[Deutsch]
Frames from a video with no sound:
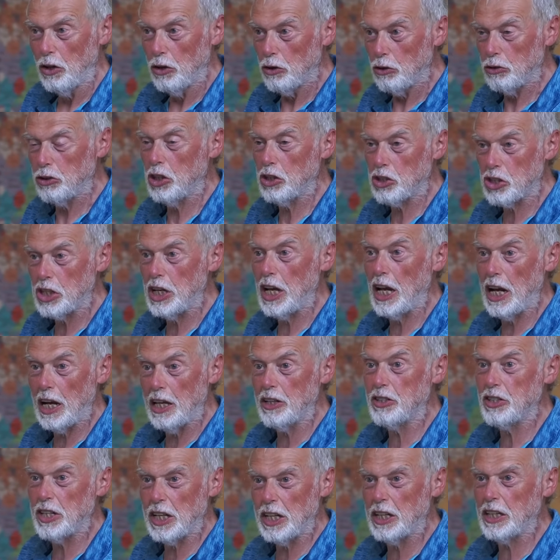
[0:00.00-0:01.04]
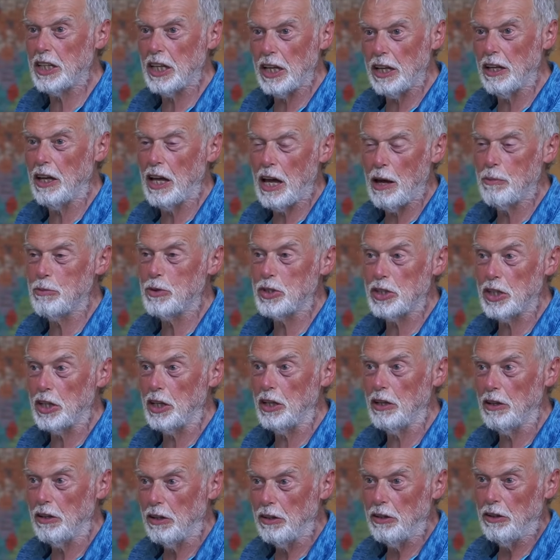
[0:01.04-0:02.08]
Und je schneller sich der
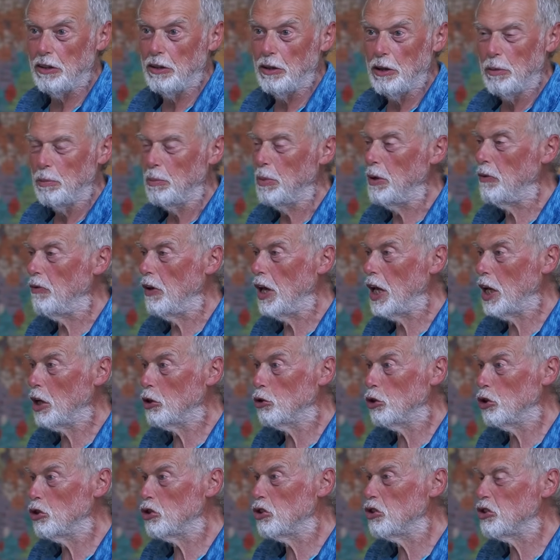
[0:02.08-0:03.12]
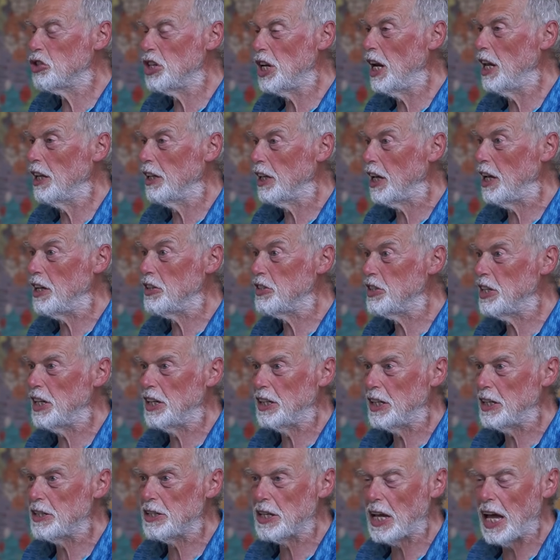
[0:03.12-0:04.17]
Hamster bewegt, desto schneller dreht
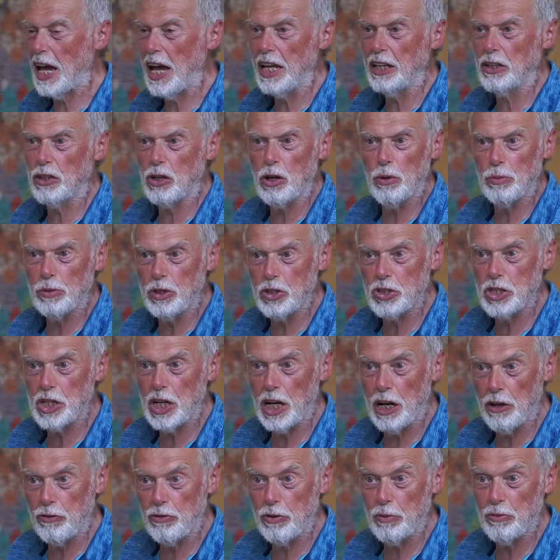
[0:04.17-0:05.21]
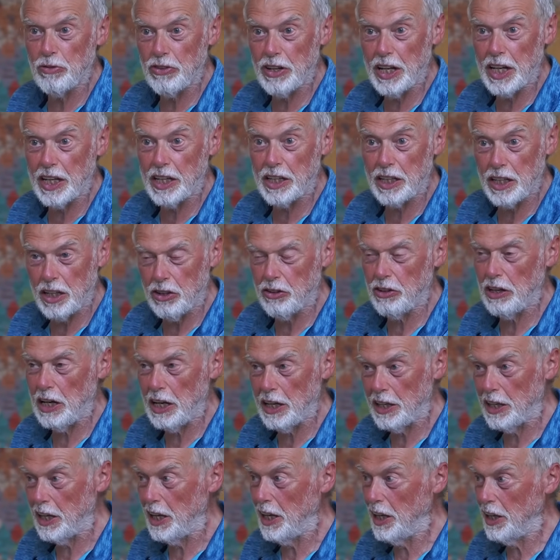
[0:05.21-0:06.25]
sich das Rad. Kommt er schneller vom Fleck?
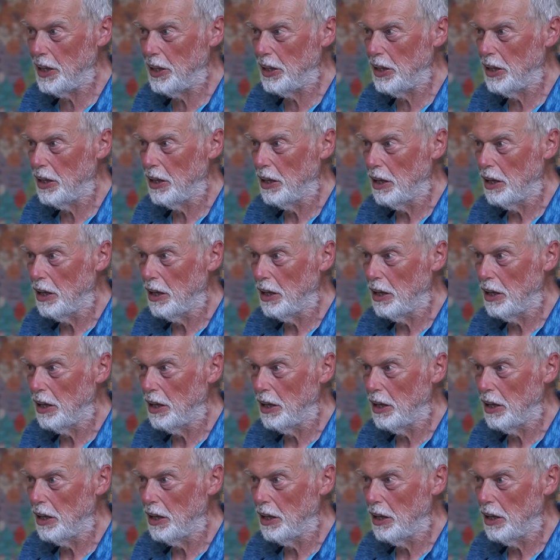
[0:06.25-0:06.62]
Natürlich nicht.